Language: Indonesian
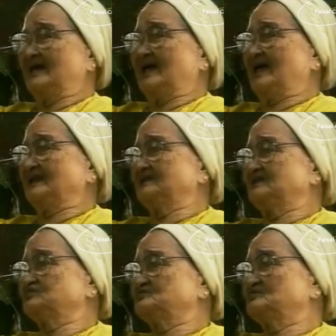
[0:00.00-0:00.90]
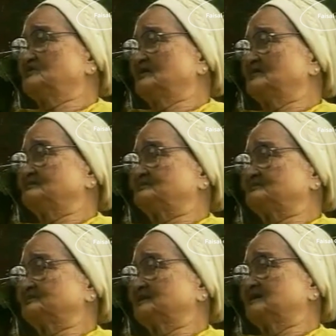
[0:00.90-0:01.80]
hal itu
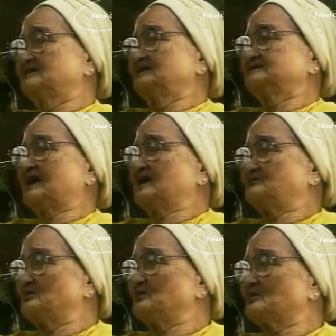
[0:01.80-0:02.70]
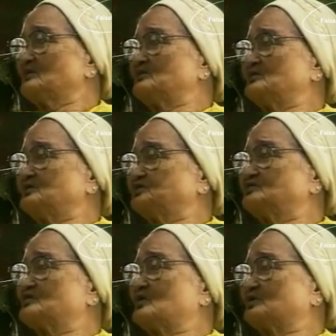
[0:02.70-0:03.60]
sangat buruk
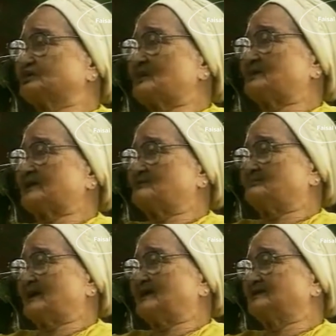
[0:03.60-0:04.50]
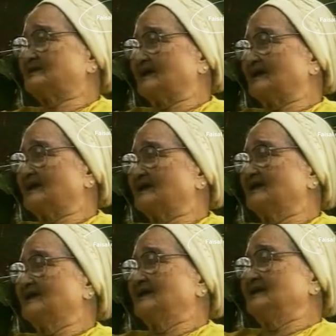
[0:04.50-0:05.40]
untuk kota Padang Panjang
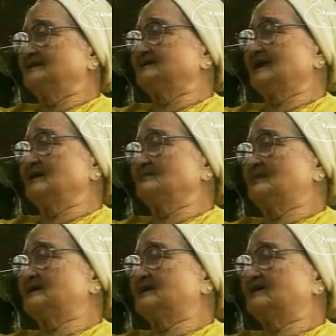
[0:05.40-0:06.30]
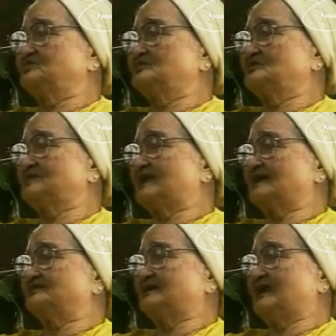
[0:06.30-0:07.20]
yang begitu
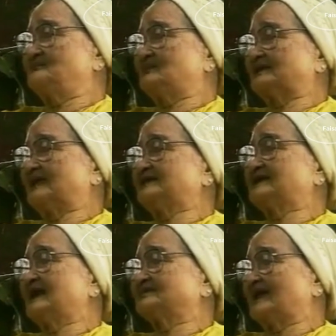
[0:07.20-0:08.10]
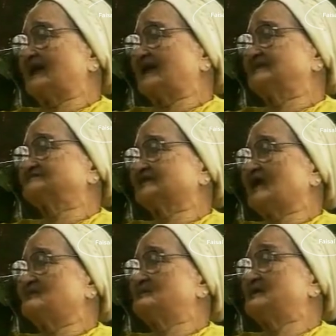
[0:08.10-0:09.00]
yang pernah dikatakan
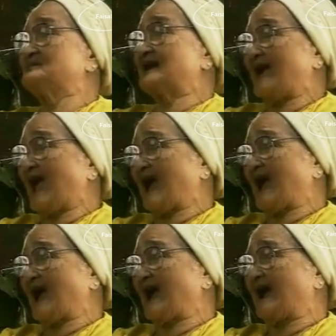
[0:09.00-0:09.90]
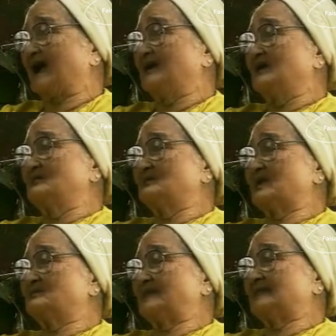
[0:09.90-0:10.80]
Serambi Mekah.
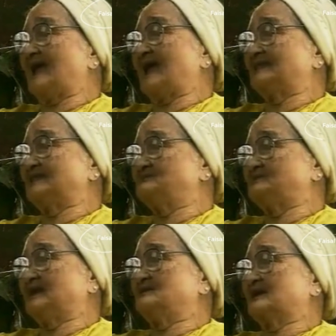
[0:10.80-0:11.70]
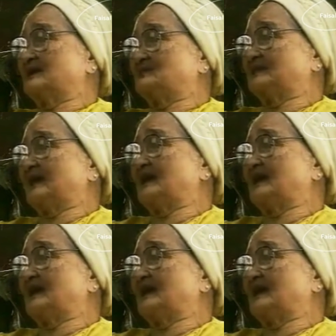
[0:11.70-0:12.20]
Bagaimana alimnya, bagaimana